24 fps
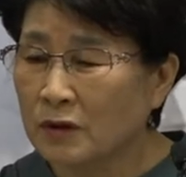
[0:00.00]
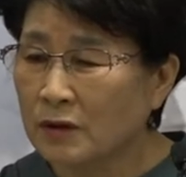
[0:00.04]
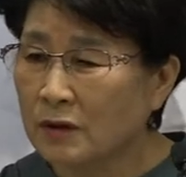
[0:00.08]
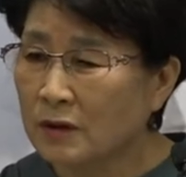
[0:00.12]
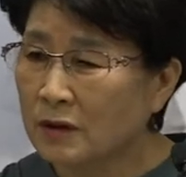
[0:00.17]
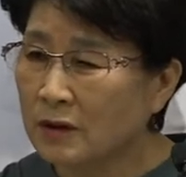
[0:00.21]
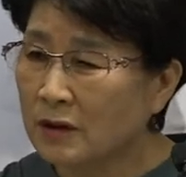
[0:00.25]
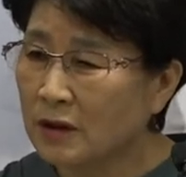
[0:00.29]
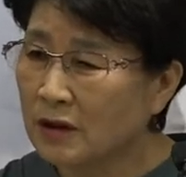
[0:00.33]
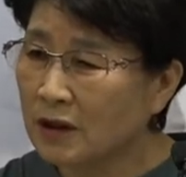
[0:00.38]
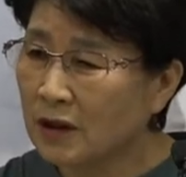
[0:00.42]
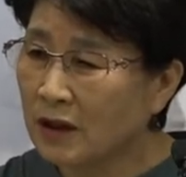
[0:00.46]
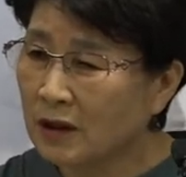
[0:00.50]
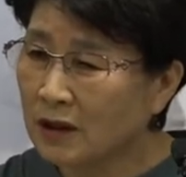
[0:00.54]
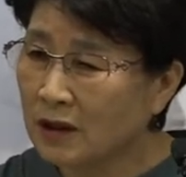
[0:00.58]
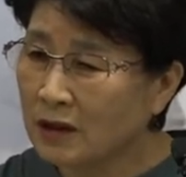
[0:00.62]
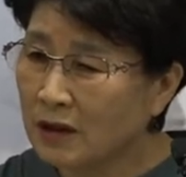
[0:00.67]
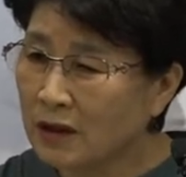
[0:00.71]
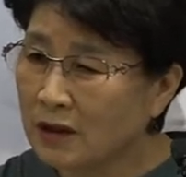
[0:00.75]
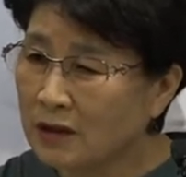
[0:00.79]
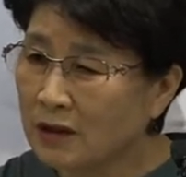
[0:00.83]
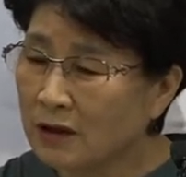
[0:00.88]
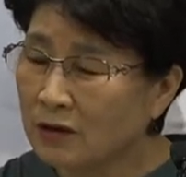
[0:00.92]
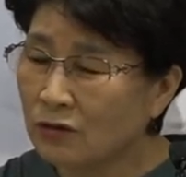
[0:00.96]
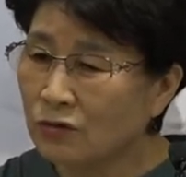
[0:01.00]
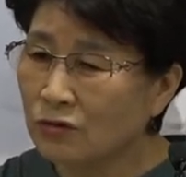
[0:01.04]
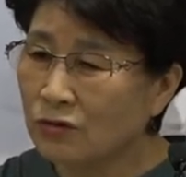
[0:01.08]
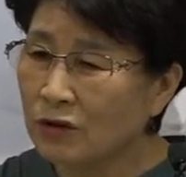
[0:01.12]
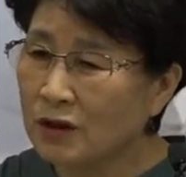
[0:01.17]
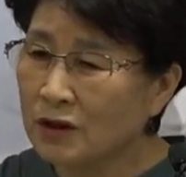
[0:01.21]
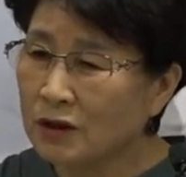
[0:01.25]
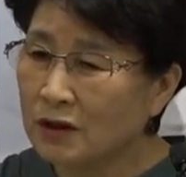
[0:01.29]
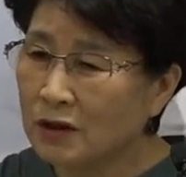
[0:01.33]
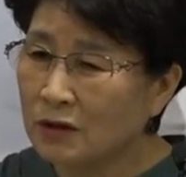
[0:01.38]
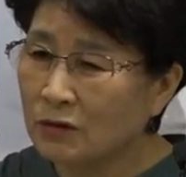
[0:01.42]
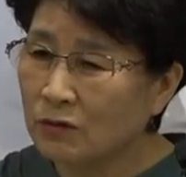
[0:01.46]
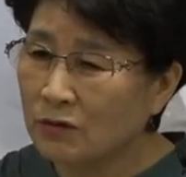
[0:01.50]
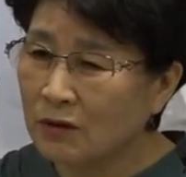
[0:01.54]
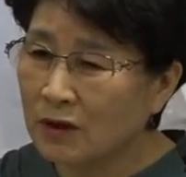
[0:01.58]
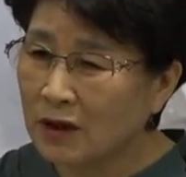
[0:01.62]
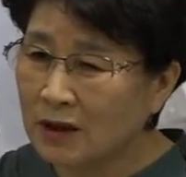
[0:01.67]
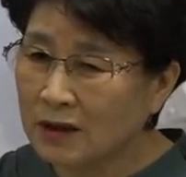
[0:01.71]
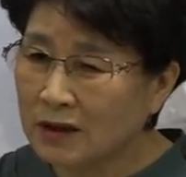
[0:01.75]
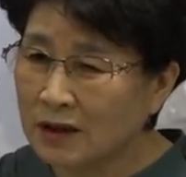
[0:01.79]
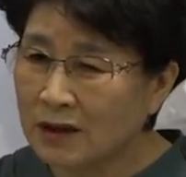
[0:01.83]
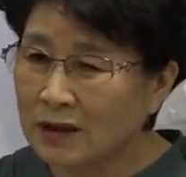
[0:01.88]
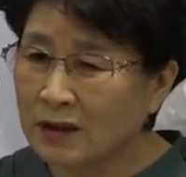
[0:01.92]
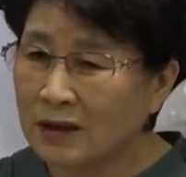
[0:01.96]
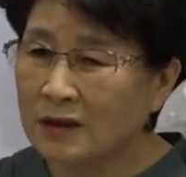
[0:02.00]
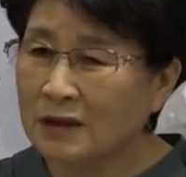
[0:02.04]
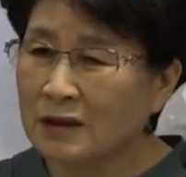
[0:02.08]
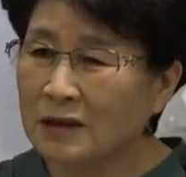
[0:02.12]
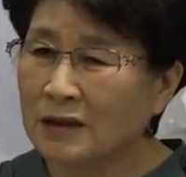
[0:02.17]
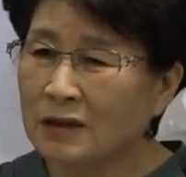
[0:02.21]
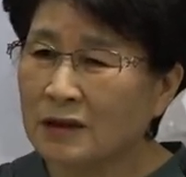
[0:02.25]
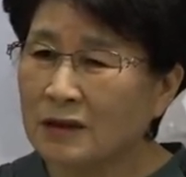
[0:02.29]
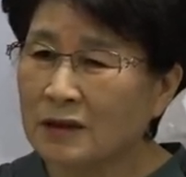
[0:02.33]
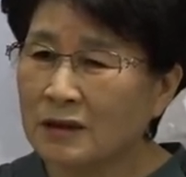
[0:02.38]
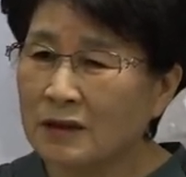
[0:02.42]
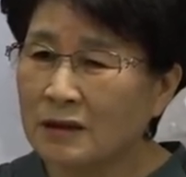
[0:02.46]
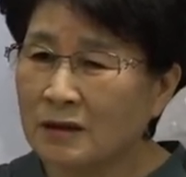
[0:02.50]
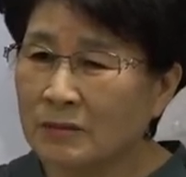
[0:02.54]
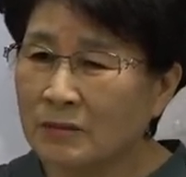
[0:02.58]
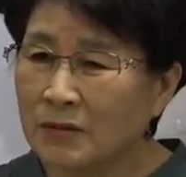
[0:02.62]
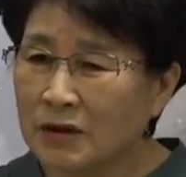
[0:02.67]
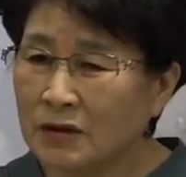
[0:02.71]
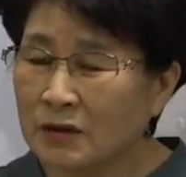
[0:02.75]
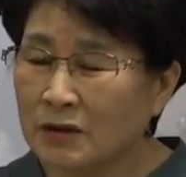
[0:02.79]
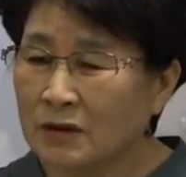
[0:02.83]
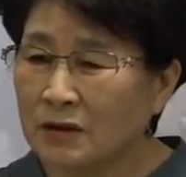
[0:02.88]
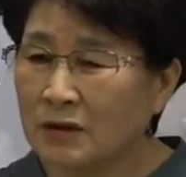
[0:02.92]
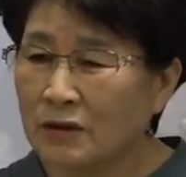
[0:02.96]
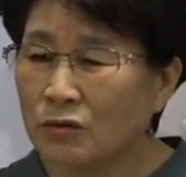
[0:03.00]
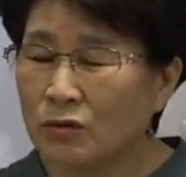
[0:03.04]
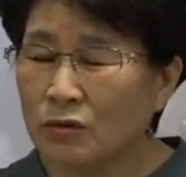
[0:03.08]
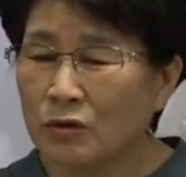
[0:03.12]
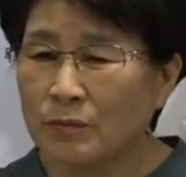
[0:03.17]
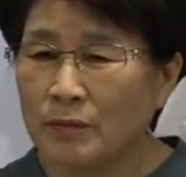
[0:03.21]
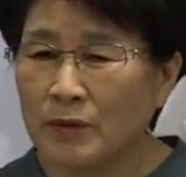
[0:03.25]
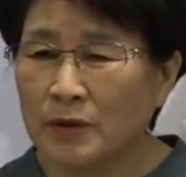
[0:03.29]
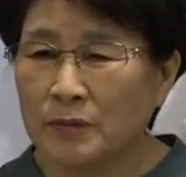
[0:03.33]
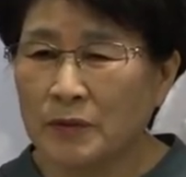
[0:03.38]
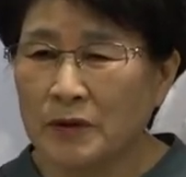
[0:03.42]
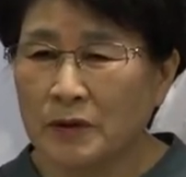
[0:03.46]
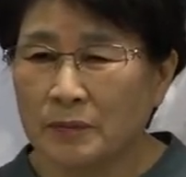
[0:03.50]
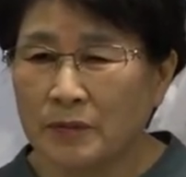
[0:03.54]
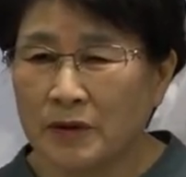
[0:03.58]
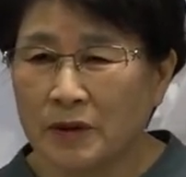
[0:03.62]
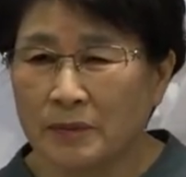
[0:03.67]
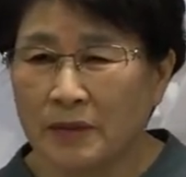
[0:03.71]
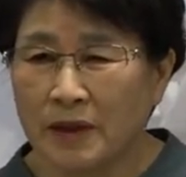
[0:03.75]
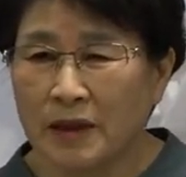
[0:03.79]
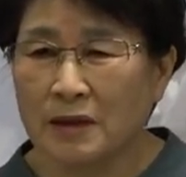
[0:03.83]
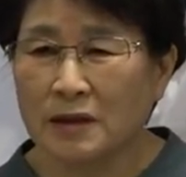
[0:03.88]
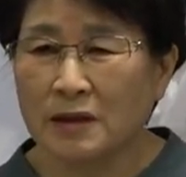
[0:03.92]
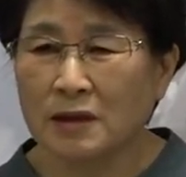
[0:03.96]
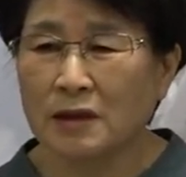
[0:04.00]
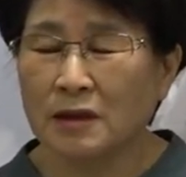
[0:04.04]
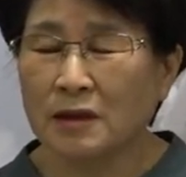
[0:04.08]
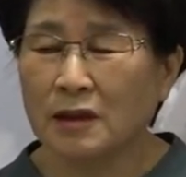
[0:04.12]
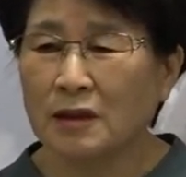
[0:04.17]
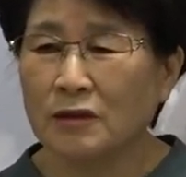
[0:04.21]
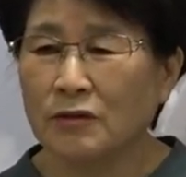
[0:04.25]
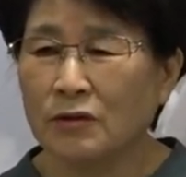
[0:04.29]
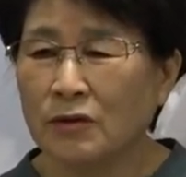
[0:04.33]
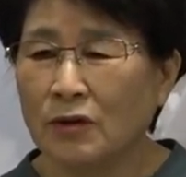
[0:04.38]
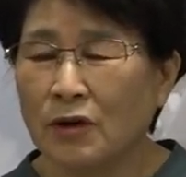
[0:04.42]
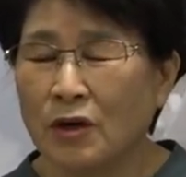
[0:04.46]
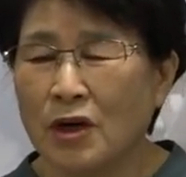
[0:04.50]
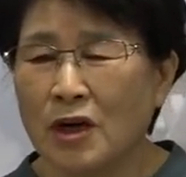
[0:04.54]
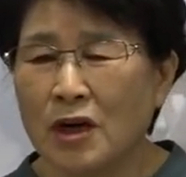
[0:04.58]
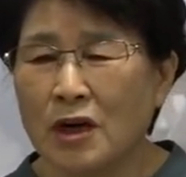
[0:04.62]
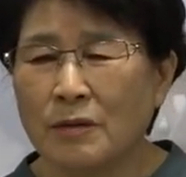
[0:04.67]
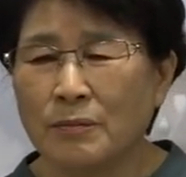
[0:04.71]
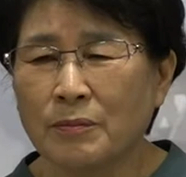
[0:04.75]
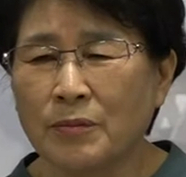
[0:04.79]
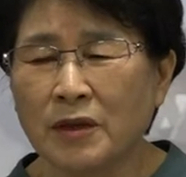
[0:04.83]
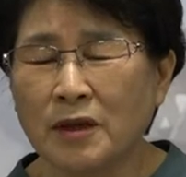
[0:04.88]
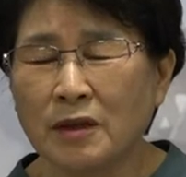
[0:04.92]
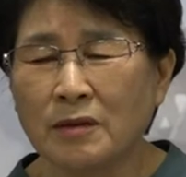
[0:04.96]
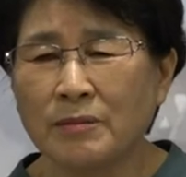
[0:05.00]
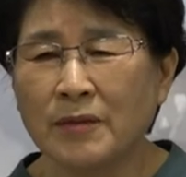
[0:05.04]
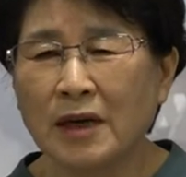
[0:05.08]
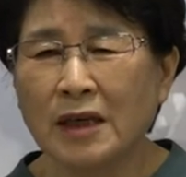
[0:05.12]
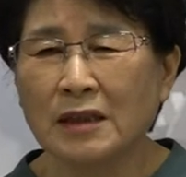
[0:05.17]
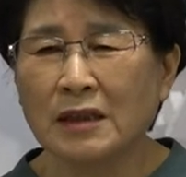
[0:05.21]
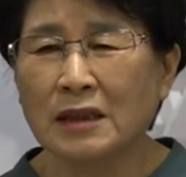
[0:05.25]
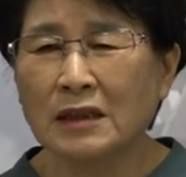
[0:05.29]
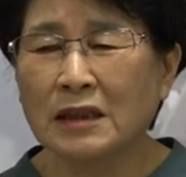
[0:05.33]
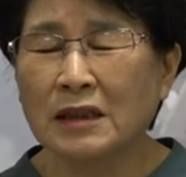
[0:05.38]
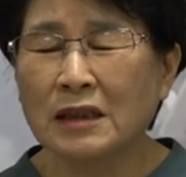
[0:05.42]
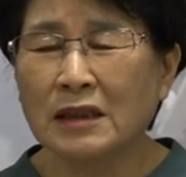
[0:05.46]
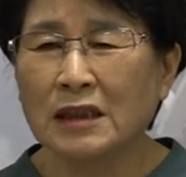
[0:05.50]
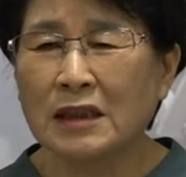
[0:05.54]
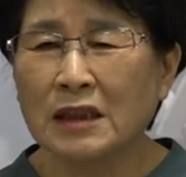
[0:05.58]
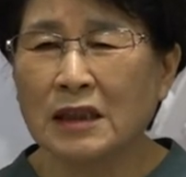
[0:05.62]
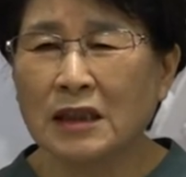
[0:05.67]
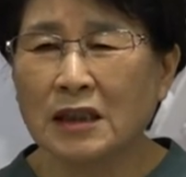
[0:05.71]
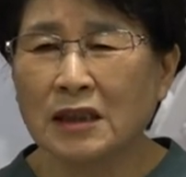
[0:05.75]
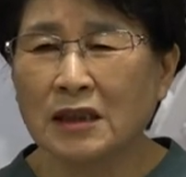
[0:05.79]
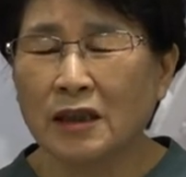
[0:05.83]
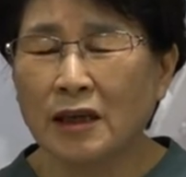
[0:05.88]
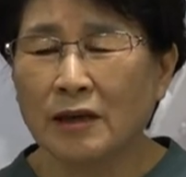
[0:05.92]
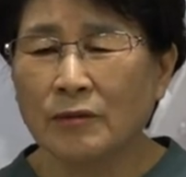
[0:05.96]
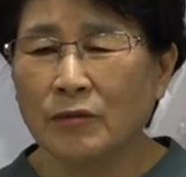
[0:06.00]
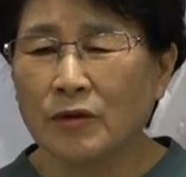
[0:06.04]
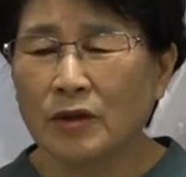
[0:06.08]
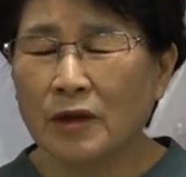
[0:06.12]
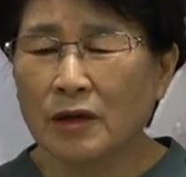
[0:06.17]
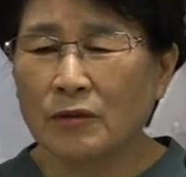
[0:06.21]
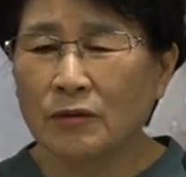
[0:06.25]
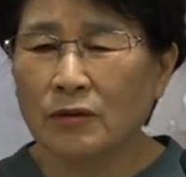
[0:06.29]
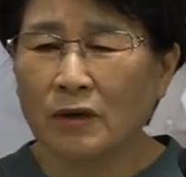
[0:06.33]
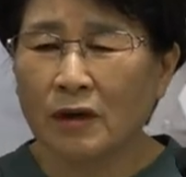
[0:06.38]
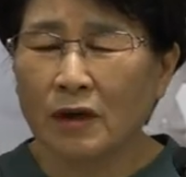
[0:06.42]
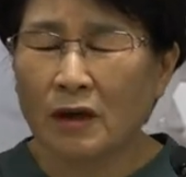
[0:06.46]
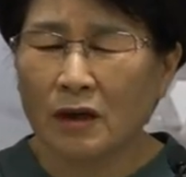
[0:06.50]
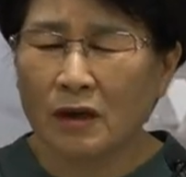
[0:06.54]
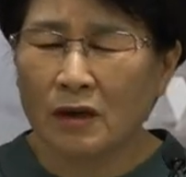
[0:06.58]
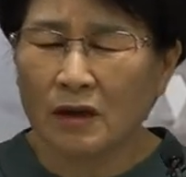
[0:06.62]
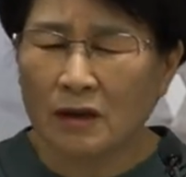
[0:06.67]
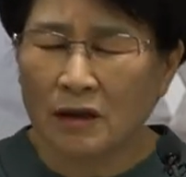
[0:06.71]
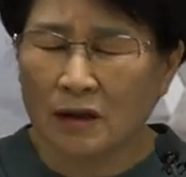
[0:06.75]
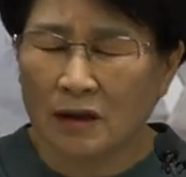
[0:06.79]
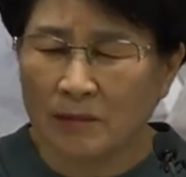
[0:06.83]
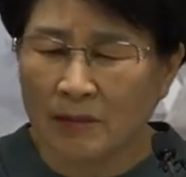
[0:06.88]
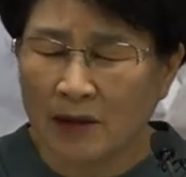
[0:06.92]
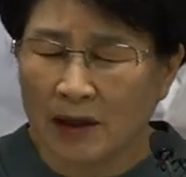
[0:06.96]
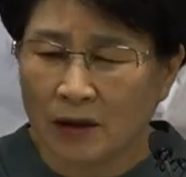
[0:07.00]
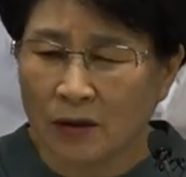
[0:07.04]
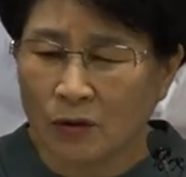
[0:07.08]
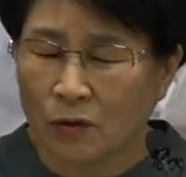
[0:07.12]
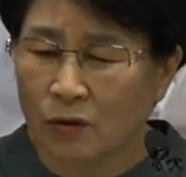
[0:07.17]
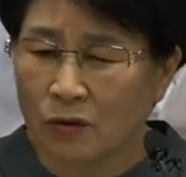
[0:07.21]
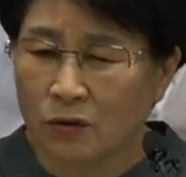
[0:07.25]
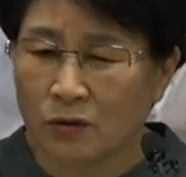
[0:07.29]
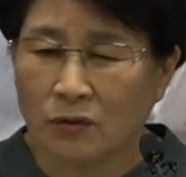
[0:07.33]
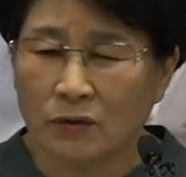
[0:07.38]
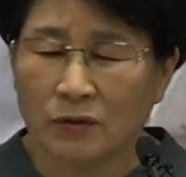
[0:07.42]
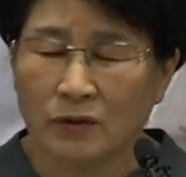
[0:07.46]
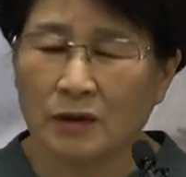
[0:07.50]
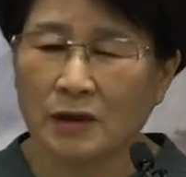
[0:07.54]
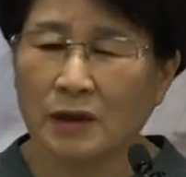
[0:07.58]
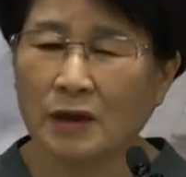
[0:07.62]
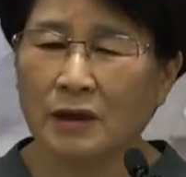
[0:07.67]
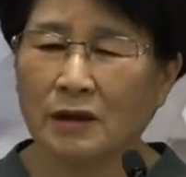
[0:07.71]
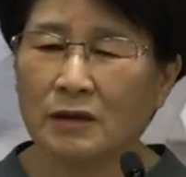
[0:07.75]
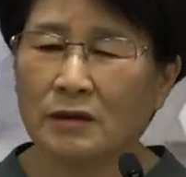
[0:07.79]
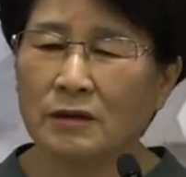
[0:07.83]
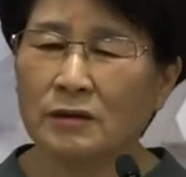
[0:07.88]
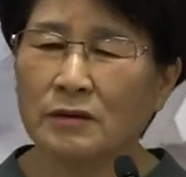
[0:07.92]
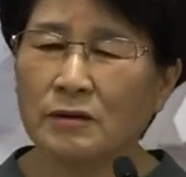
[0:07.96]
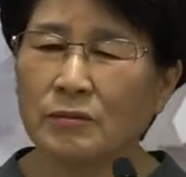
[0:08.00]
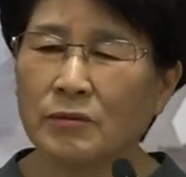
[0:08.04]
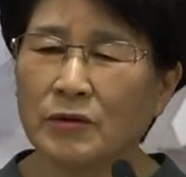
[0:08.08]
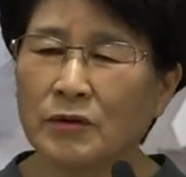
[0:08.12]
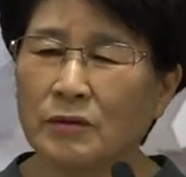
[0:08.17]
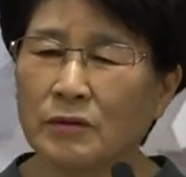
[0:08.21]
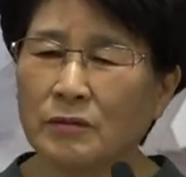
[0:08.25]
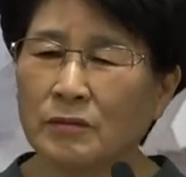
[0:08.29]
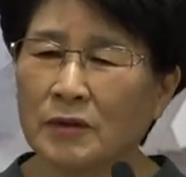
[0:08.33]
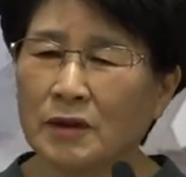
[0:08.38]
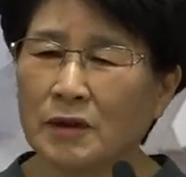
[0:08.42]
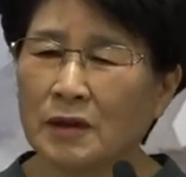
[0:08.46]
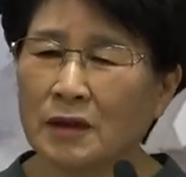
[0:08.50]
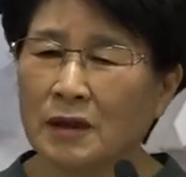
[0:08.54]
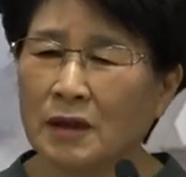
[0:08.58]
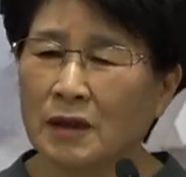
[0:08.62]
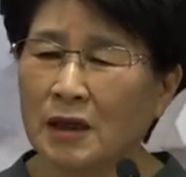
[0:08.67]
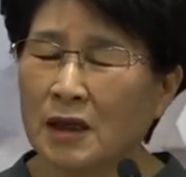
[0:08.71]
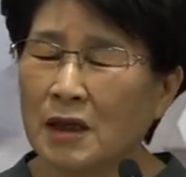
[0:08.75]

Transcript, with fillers: 선악의 대전투에서 우리가 잠깐 잠깐 넘어져서 율법을 범할지라도 범한 그 일 때문에 우리가 얼마나 고통을 당하는지 모릅니다.